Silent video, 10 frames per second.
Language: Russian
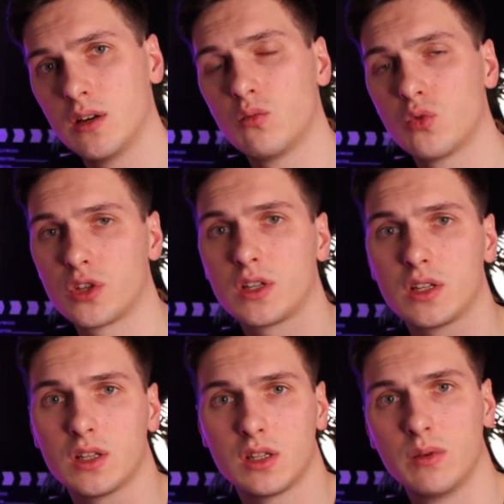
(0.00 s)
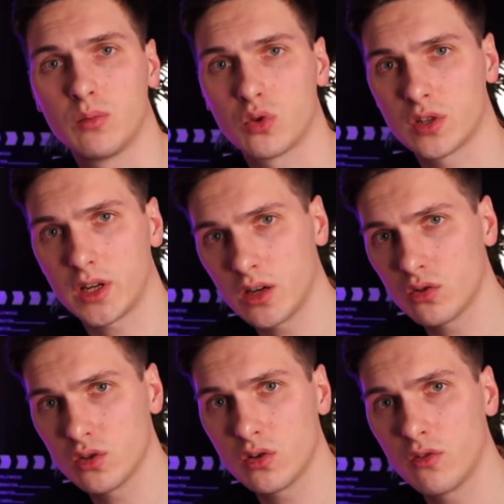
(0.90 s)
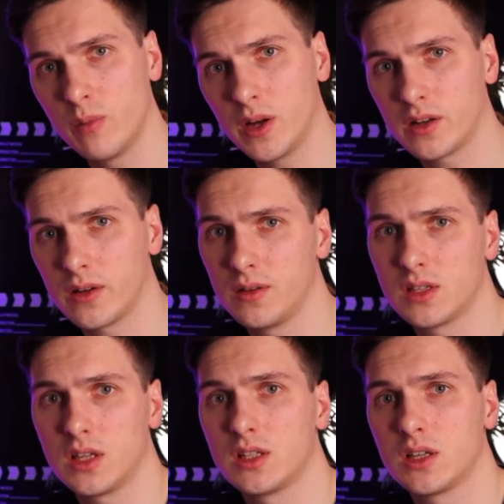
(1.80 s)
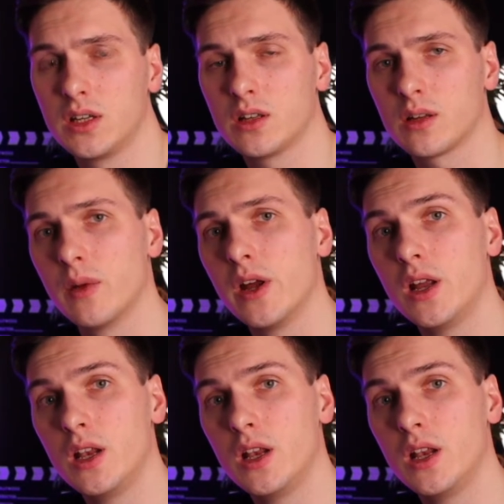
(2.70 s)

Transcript: Вы можете заказать себе просто карту Тинькофф банка и стать их клиентом,